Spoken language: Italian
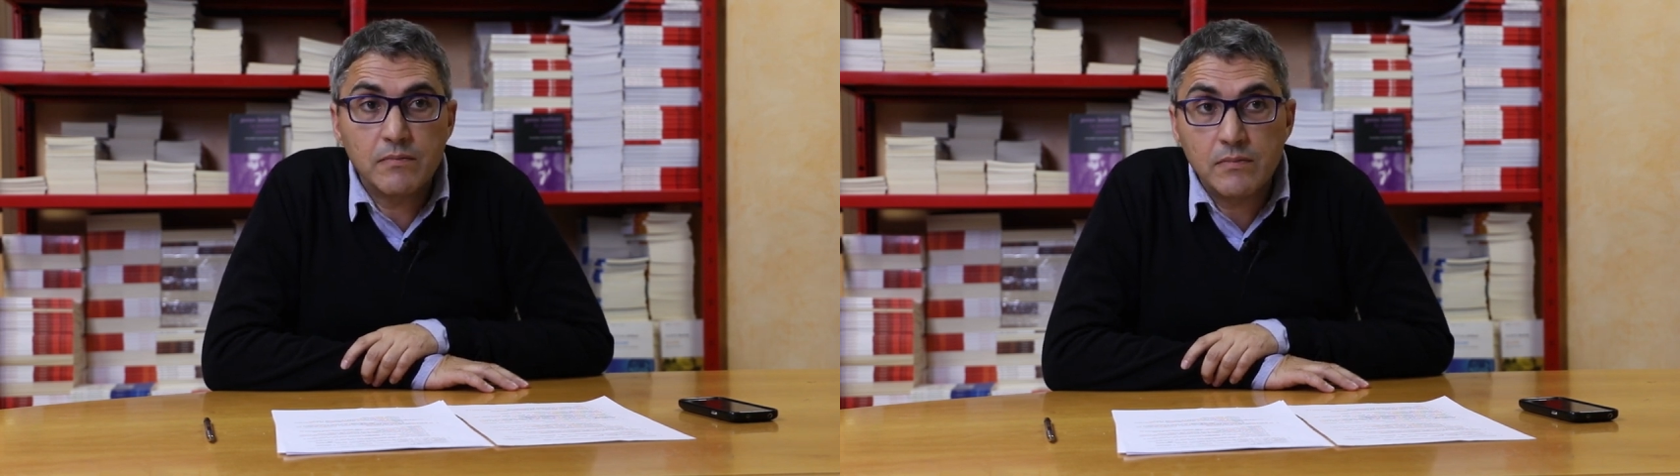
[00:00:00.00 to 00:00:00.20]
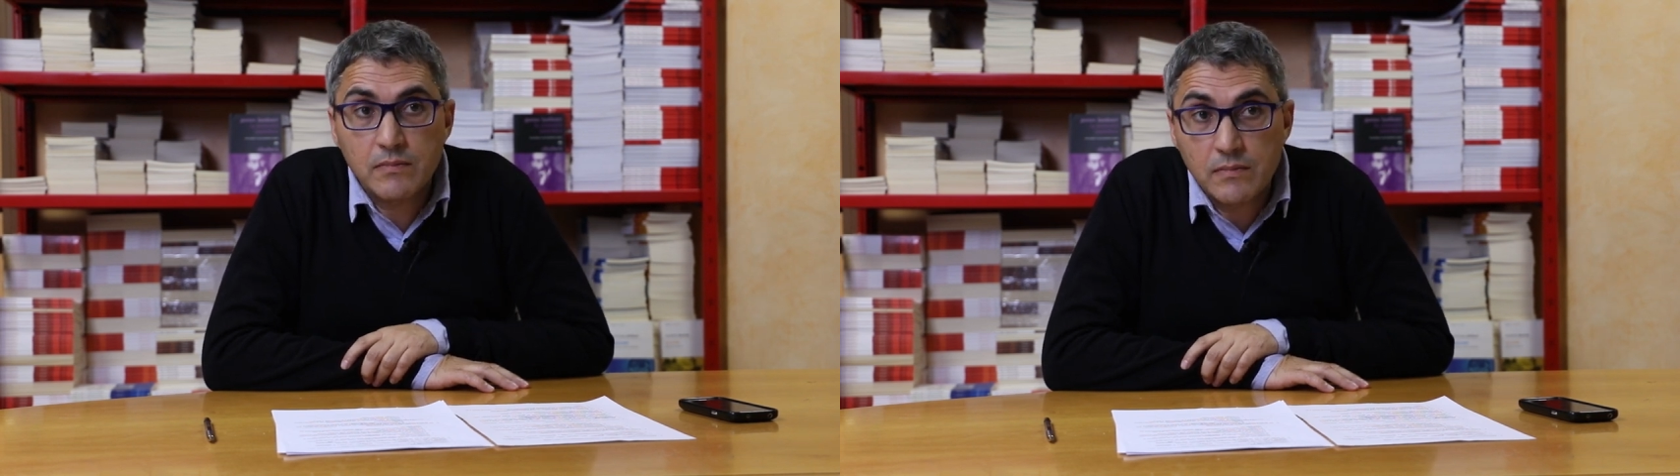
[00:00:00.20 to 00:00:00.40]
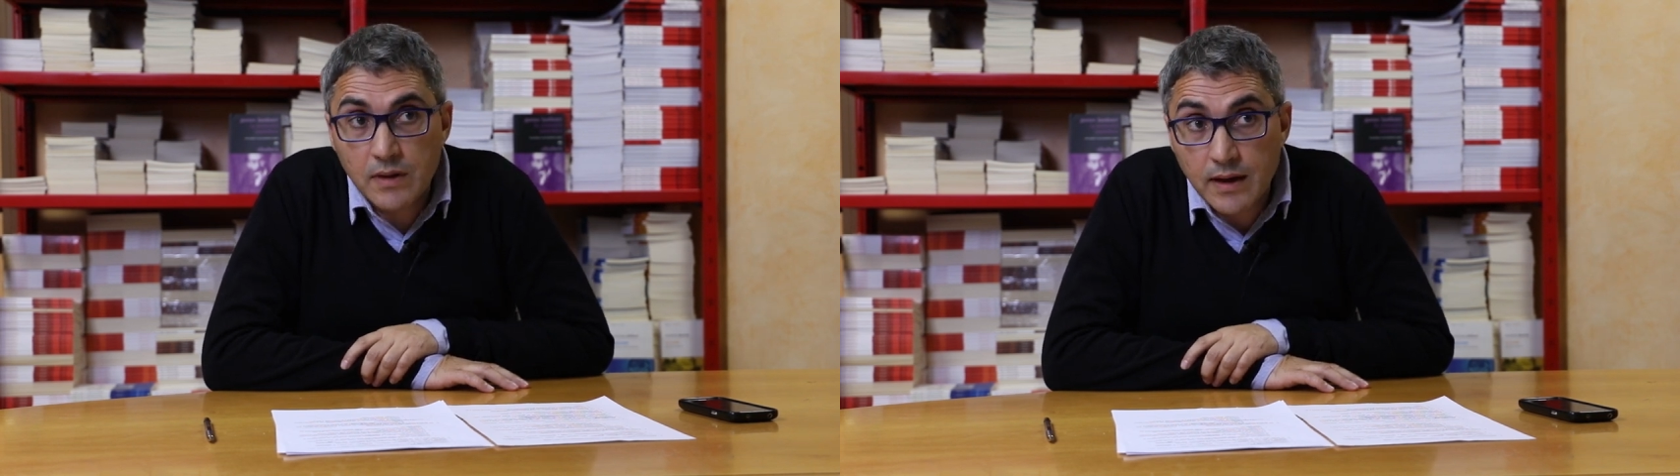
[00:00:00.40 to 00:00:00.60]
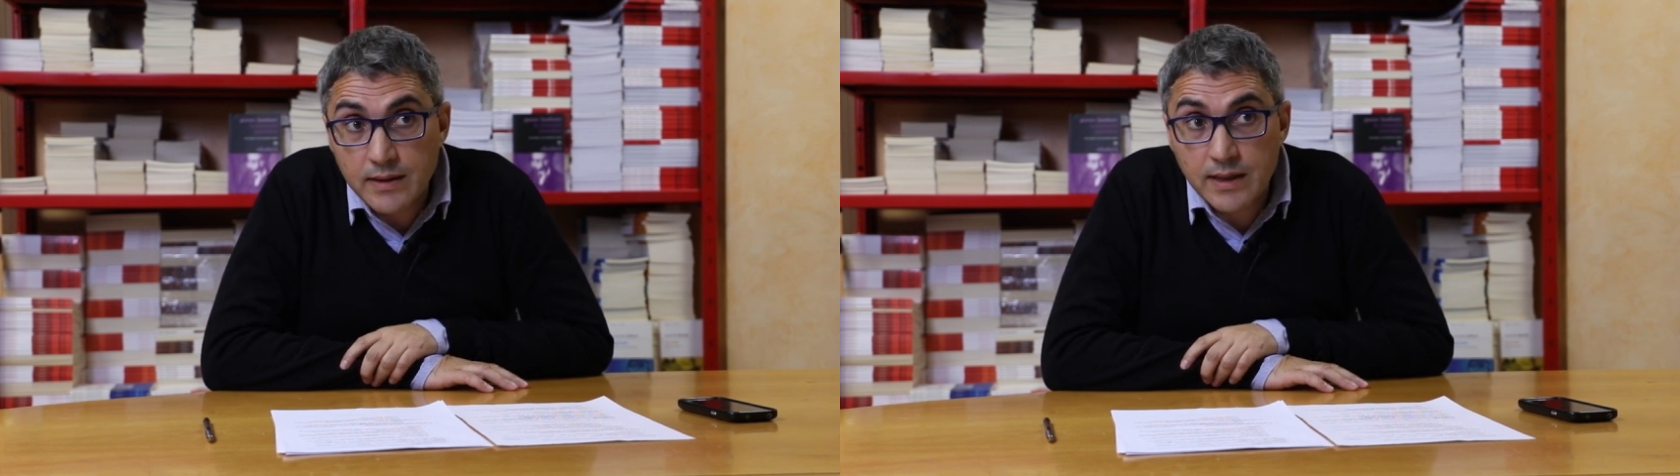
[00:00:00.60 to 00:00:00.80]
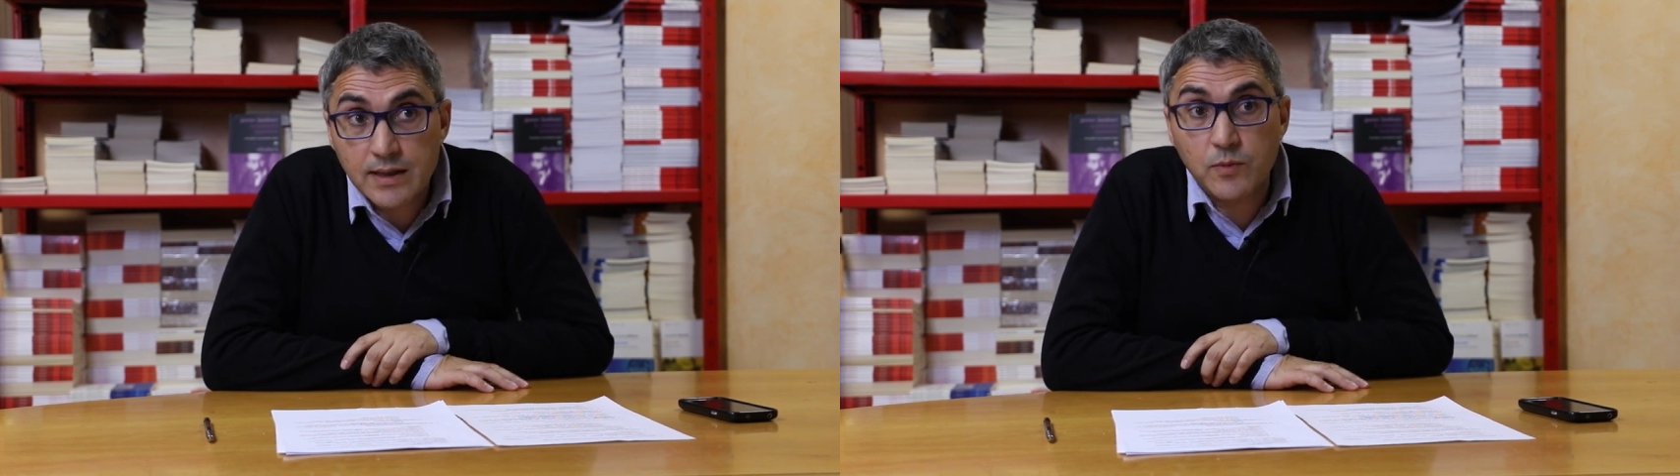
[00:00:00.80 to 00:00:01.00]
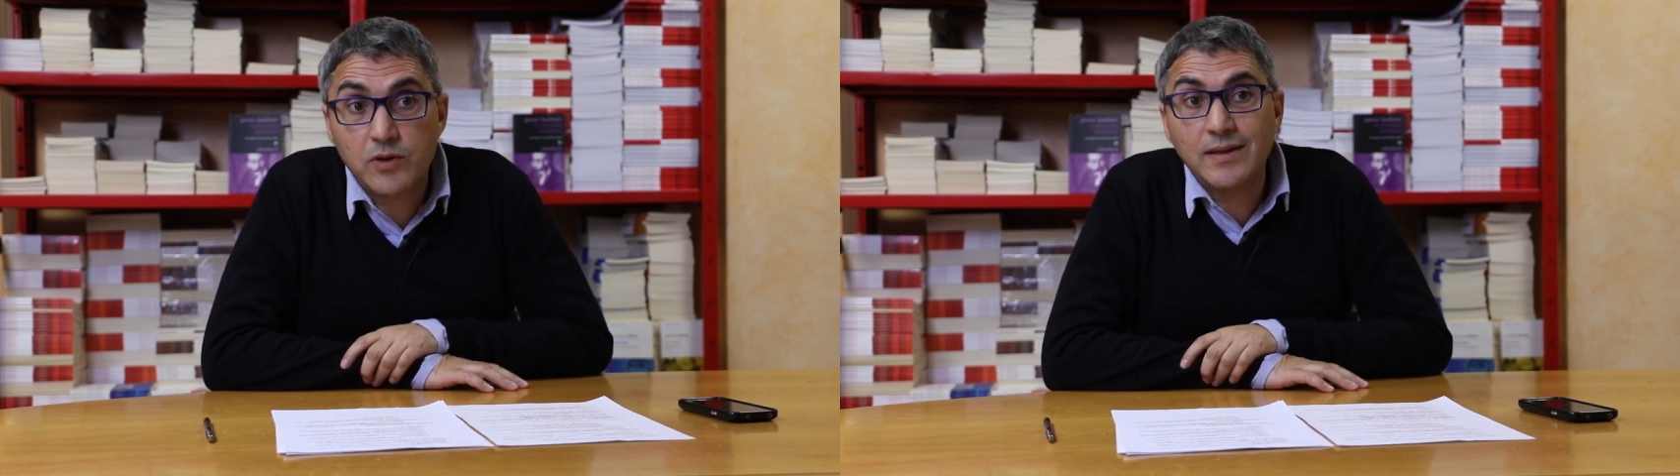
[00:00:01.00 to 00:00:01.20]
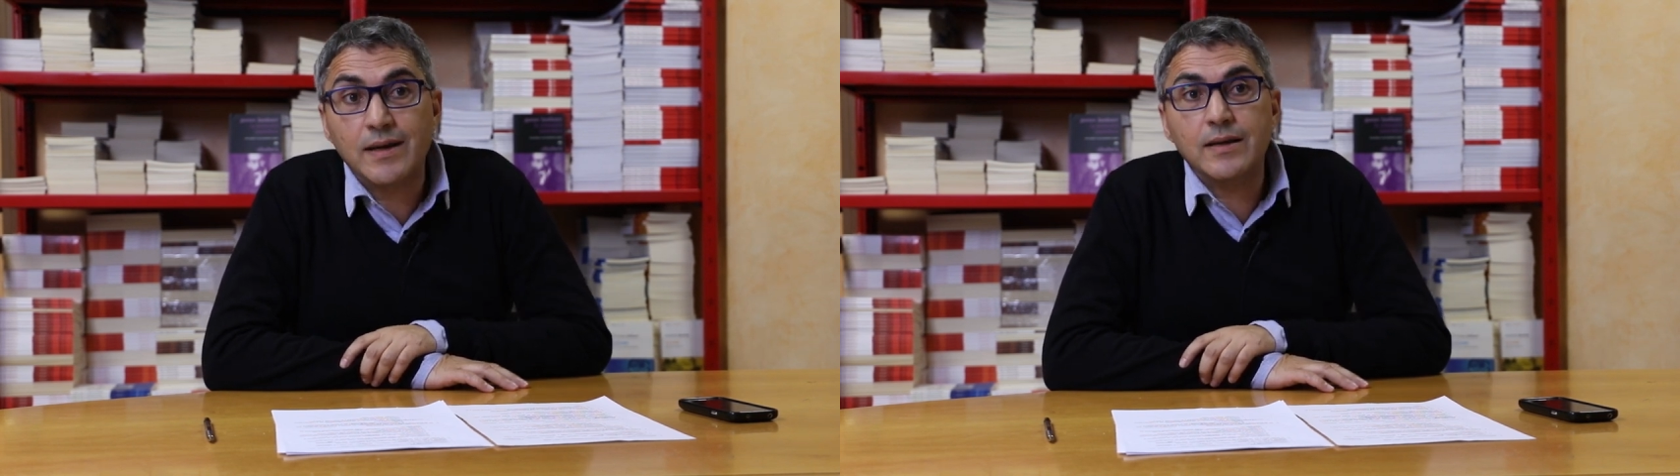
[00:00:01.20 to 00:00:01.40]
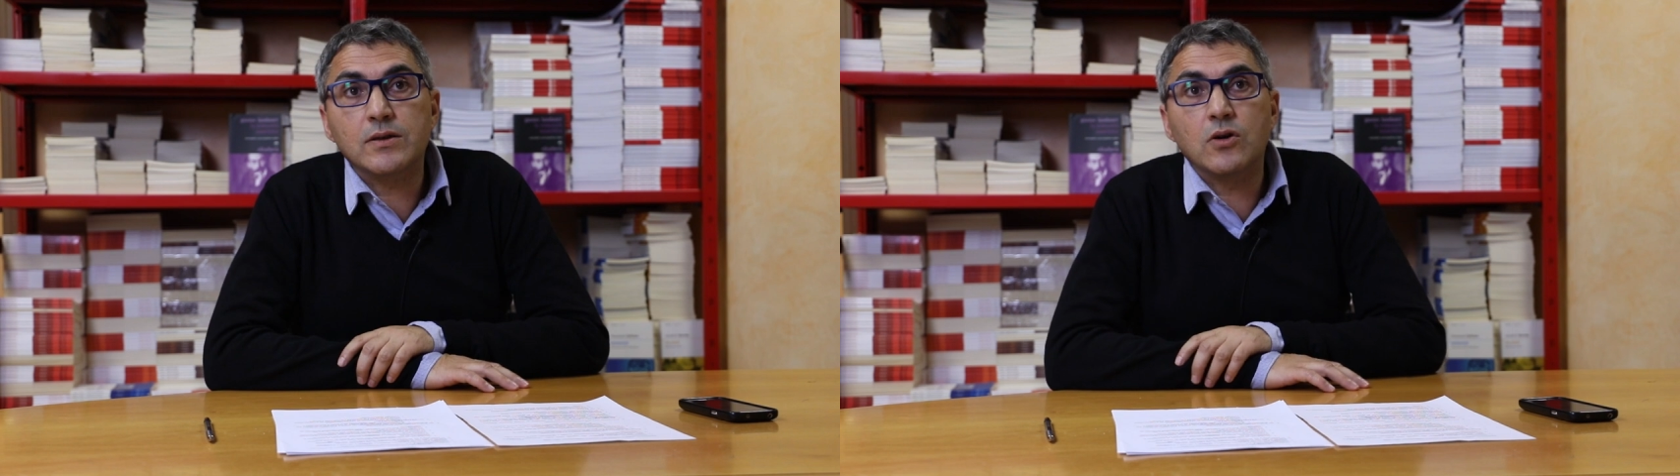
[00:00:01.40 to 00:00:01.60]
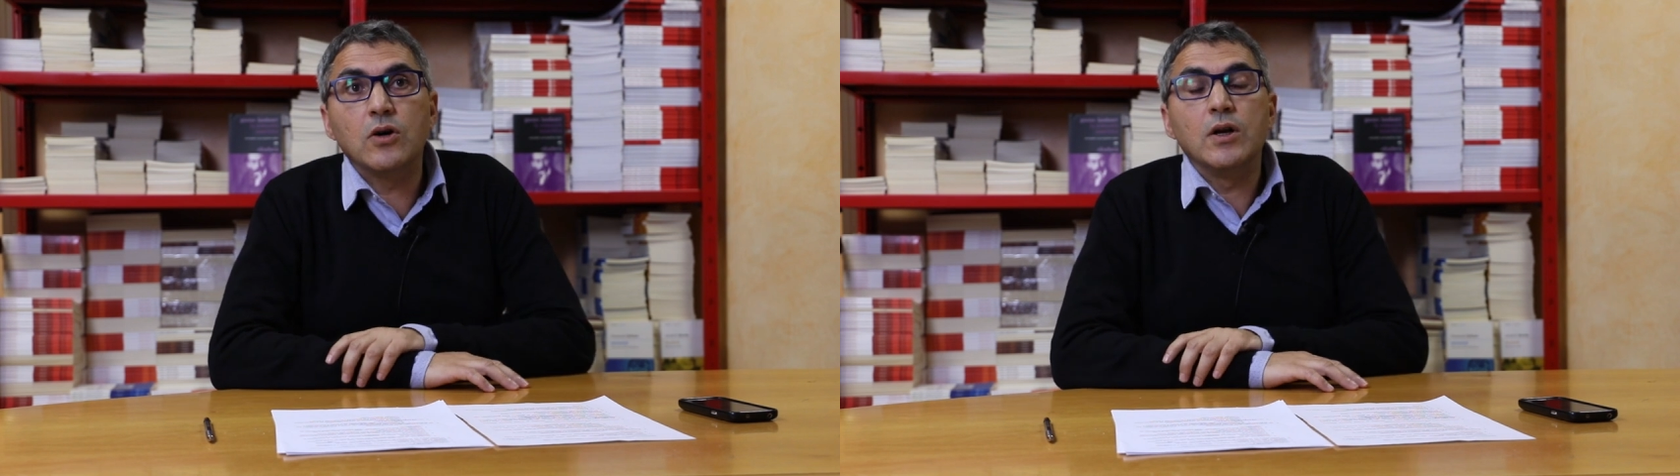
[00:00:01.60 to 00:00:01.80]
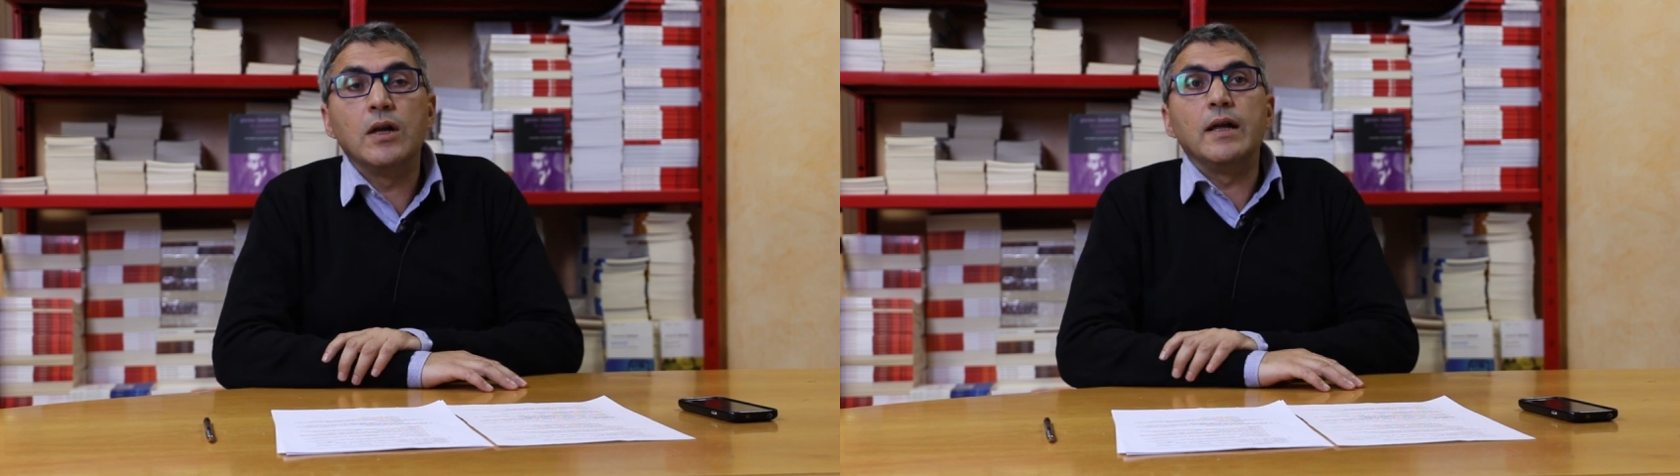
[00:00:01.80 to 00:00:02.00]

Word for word: nell'anarchismo, tedesco